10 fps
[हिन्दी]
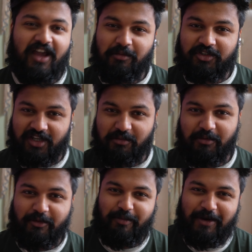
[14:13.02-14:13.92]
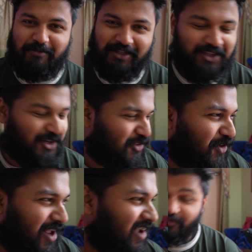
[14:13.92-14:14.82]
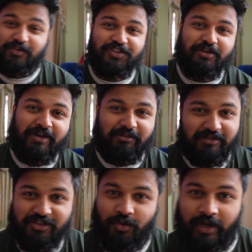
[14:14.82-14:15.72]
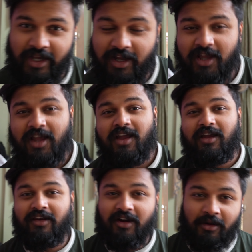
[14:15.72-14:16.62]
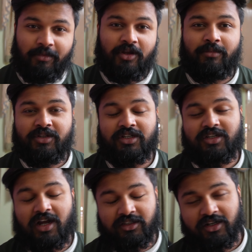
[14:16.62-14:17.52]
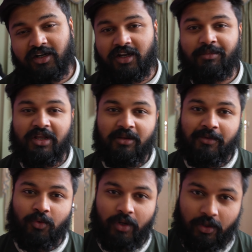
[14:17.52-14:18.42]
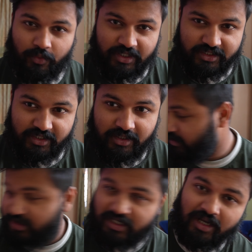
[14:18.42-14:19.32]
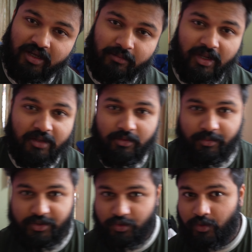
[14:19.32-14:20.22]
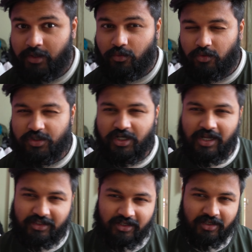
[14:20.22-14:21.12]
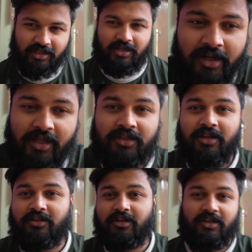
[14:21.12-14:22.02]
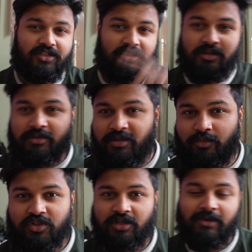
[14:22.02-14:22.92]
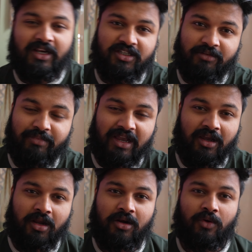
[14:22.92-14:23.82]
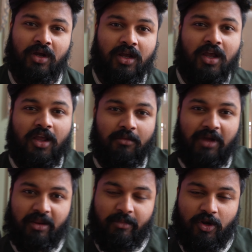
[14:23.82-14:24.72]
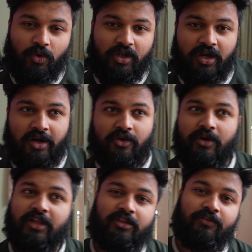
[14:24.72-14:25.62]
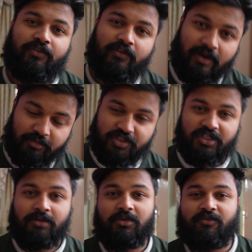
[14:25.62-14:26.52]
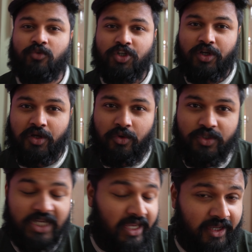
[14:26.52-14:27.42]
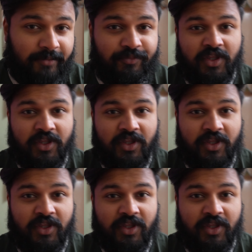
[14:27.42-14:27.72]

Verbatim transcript: क्या ही बताया अभी भी पेट में दर्द हो रहा है फिर उसके बाद मैं सो गया एंड अभी अभी जस्ट आधा घंटा पहले मैं उठा हूँ नींद से अपने सागर भाई अभी भी सो रहे हैं उनको जगाते नहीं घंटे के अंदर अंदर ये जितना भी सब कुछ सामान है सब पैक करना होगा बाइक में लोड करना होगा एंड देन फिर वापस से हम रफू चक्कर हो जाएंगे